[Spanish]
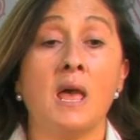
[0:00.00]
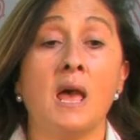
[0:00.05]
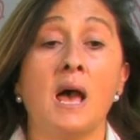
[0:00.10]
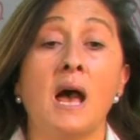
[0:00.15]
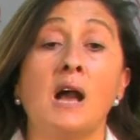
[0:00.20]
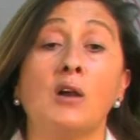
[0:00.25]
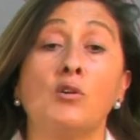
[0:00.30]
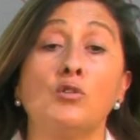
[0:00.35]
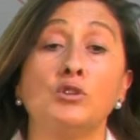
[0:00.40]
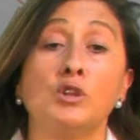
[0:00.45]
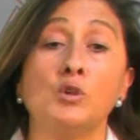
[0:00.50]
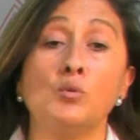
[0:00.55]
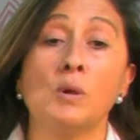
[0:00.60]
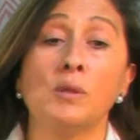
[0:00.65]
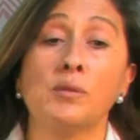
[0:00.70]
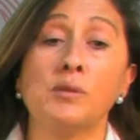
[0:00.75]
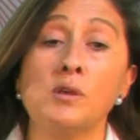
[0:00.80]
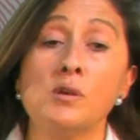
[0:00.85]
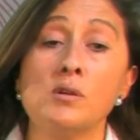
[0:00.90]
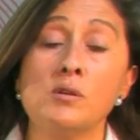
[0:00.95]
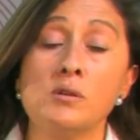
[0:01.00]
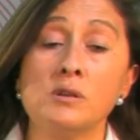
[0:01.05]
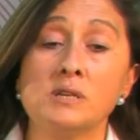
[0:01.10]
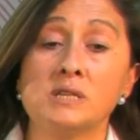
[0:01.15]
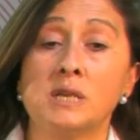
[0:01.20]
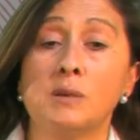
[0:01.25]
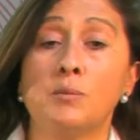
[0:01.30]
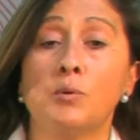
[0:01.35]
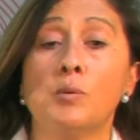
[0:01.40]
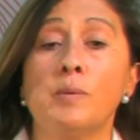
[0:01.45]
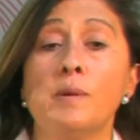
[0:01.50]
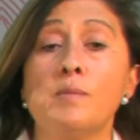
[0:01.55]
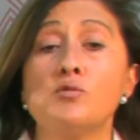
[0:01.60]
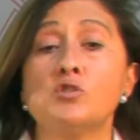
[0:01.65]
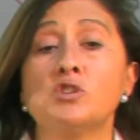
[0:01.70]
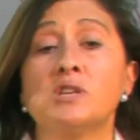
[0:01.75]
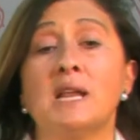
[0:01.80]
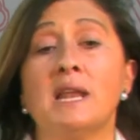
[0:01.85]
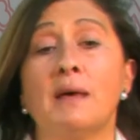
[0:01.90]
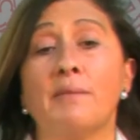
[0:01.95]
A continuación, si
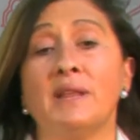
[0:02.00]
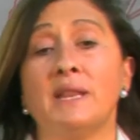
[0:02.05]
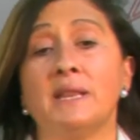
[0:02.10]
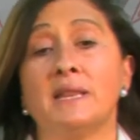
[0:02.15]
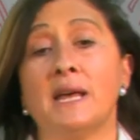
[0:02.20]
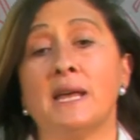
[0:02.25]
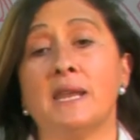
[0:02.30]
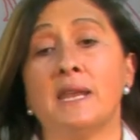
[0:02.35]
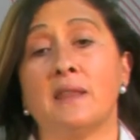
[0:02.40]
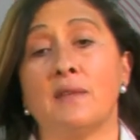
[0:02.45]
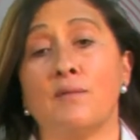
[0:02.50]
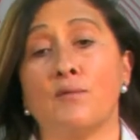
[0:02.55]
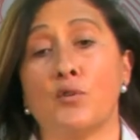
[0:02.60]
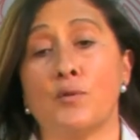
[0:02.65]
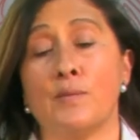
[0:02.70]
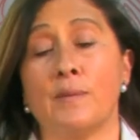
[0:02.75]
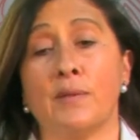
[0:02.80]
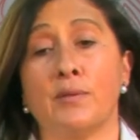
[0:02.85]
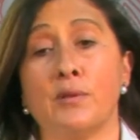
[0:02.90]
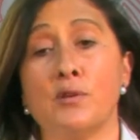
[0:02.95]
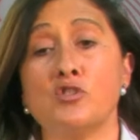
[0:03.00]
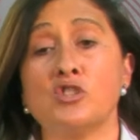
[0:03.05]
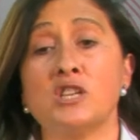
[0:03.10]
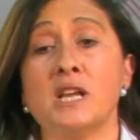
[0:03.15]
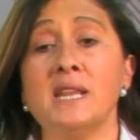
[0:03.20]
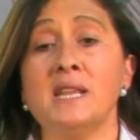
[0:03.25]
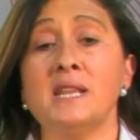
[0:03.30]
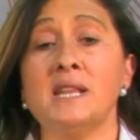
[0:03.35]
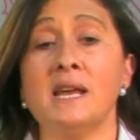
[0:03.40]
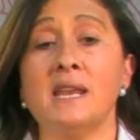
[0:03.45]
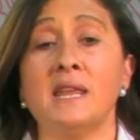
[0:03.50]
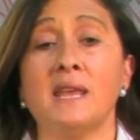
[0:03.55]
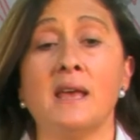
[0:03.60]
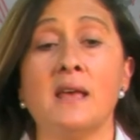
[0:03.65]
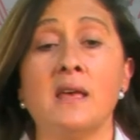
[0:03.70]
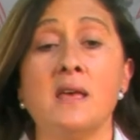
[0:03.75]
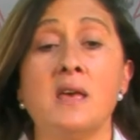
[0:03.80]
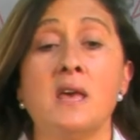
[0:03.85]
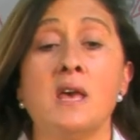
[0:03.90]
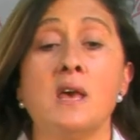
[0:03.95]
volvemos a la ventana de información
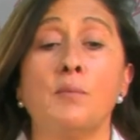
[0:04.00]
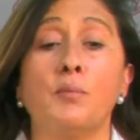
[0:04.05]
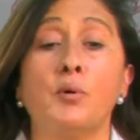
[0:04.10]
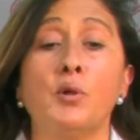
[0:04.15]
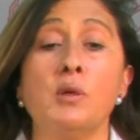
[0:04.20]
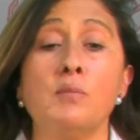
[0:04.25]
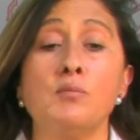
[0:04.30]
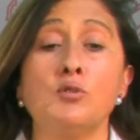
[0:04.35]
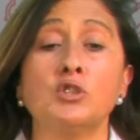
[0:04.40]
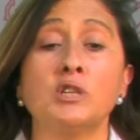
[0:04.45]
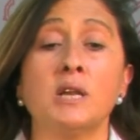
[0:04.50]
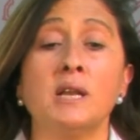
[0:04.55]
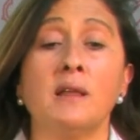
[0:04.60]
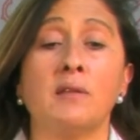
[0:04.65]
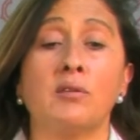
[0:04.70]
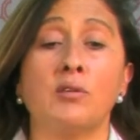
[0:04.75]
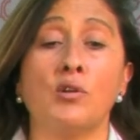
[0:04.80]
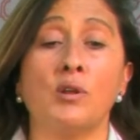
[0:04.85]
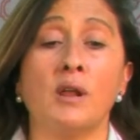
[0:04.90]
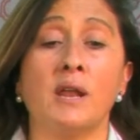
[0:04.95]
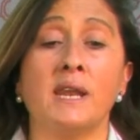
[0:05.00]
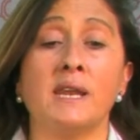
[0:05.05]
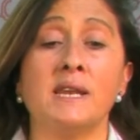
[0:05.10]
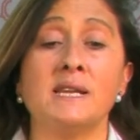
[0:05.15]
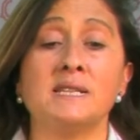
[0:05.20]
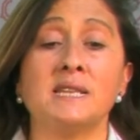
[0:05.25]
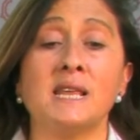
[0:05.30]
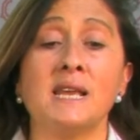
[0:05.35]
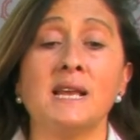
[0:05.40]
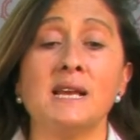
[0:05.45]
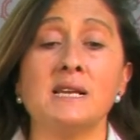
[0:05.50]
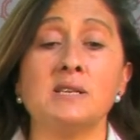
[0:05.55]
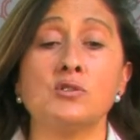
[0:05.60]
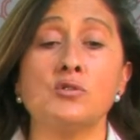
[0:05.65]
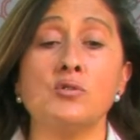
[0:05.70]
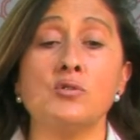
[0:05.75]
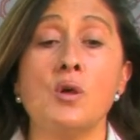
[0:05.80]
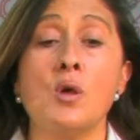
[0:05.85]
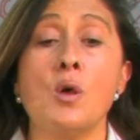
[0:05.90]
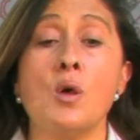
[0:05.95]
sanitaria, podemos seleccionar en este
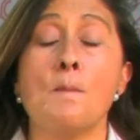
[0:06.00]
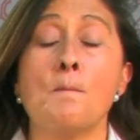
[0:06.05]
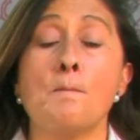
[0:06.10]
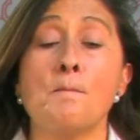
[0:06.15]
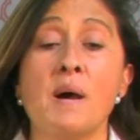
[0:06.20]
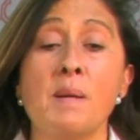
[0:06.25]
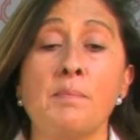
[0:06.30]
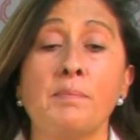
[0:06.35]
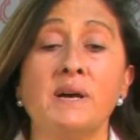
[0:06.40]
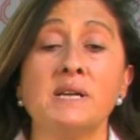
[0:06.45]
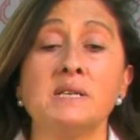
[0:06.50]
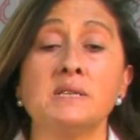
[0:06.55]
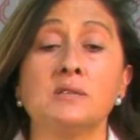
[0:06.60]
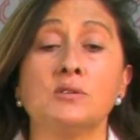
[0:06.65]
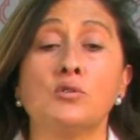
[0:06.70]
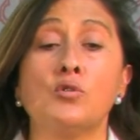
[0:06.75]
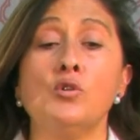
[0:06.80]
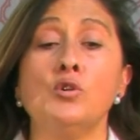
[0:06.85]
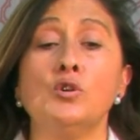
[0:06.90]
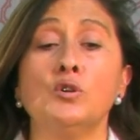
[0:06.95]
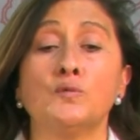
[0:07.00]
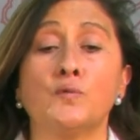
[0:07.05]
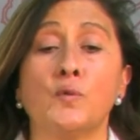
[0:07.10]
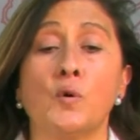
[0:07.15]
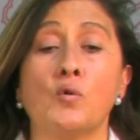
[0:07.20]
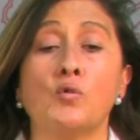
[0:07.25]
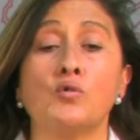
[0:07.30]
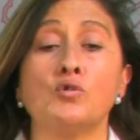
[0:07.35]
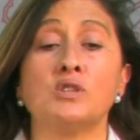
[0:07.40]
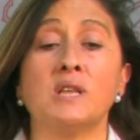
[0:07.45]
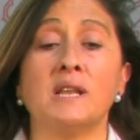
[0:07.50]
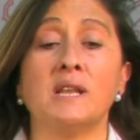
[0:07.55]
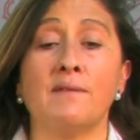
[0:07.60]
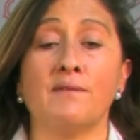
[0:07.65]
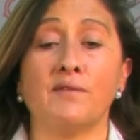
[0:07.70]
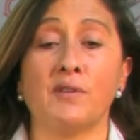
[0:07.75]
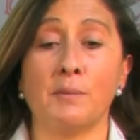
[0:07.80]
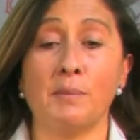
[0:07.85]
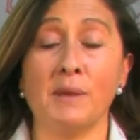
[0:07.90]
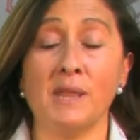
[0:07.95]
caso mapas con los focos de la
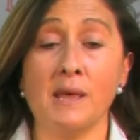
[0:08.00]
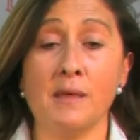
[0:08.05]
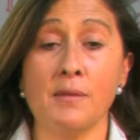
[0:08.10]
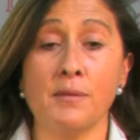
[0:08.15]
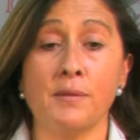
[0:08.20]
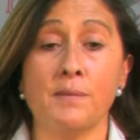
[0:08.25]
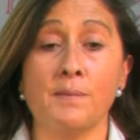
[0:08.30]
enfermedad.